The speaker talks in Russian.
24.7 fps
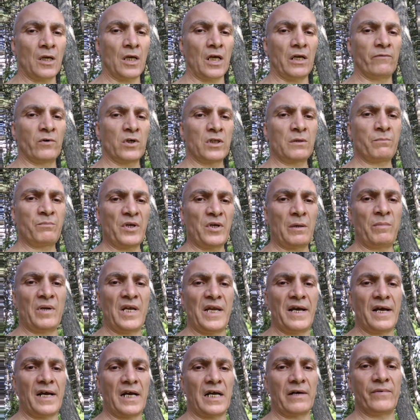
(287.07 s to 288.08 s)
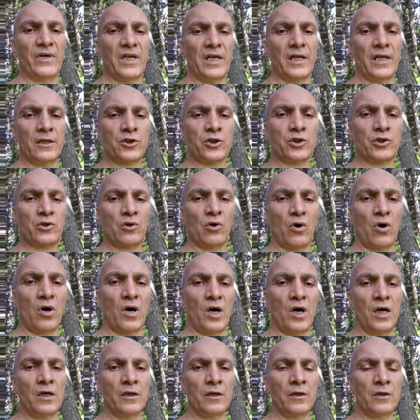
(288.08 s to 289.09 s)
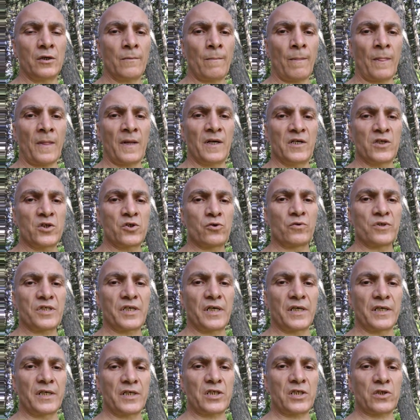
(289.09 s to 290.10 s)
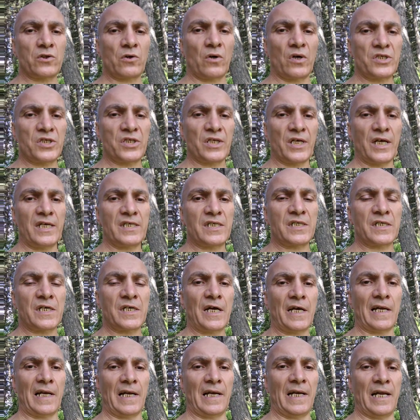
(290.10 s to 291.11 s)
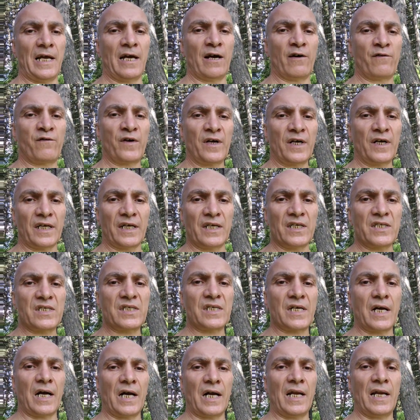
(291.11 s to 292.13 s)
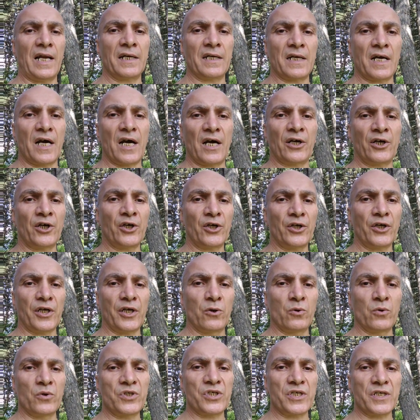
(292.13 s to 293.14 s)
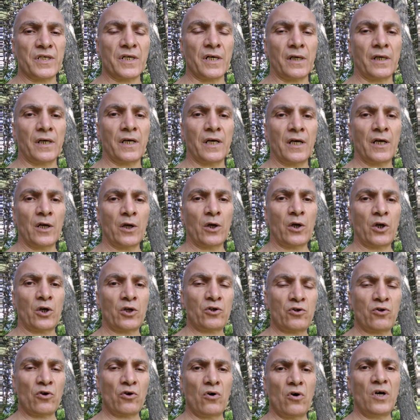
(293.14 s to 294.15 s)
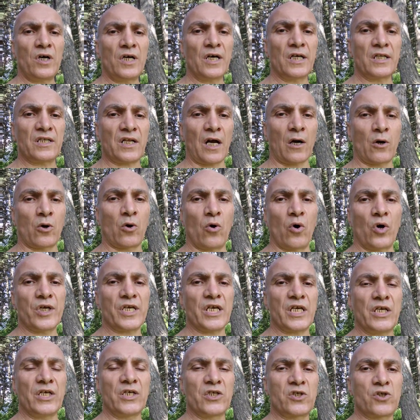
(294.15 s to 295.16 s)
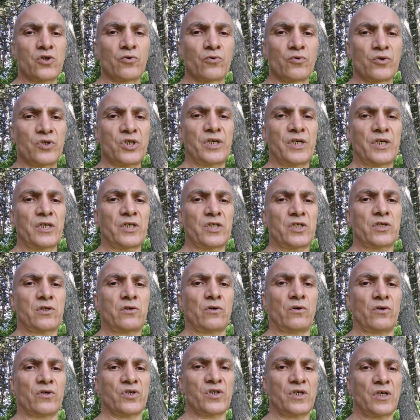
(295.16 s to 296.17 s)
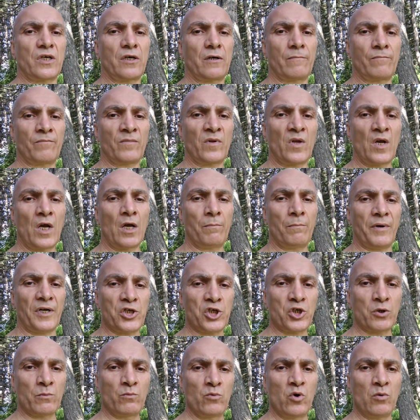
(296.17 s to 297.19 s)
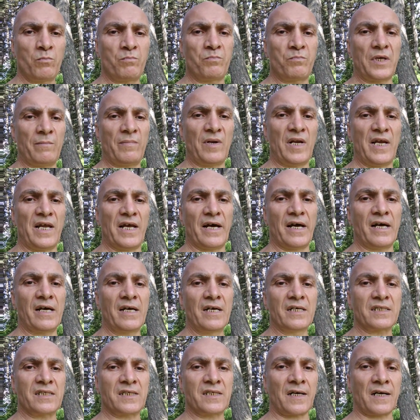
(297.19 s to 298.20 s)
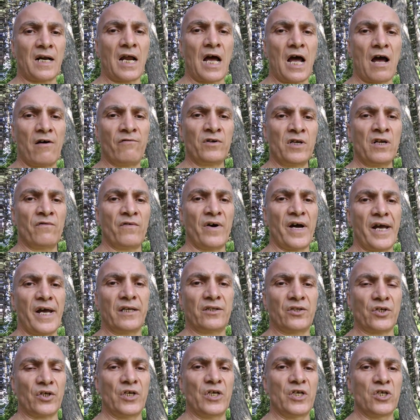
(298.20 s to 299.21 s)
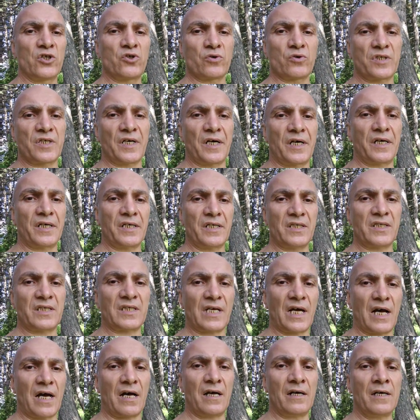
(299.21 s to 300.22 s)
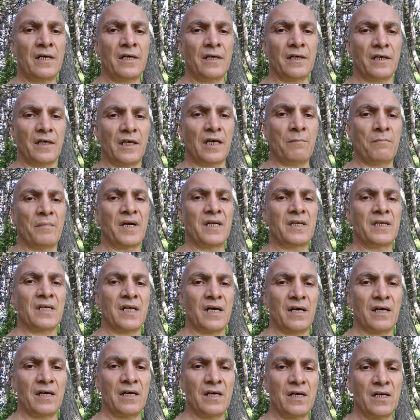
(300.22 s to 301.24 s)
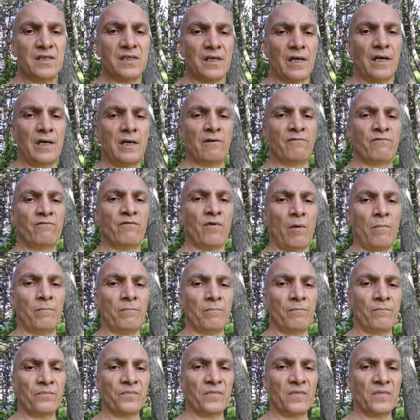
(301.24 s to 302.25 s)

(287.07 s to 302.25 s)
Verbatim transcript: И вот Библия говорит, что Иисус Христос есть лев из колена Иудина кто такой Иисус Христос. Почему Библия сравнивает Иисуса Христа именно со львом?